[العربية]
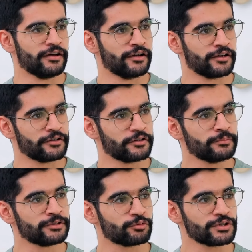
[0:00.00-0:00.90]
آه،
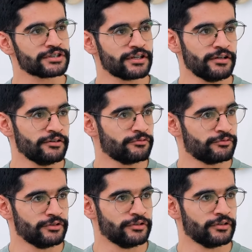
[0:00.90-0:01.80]
قمت اتوسع
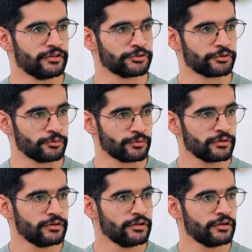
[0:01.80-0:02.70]
في الطيور
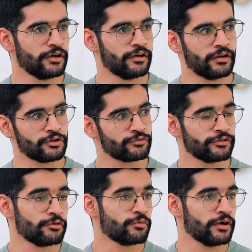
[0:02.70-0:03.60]
آه، اشوف
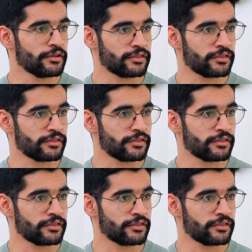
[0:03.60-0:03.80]
الانواع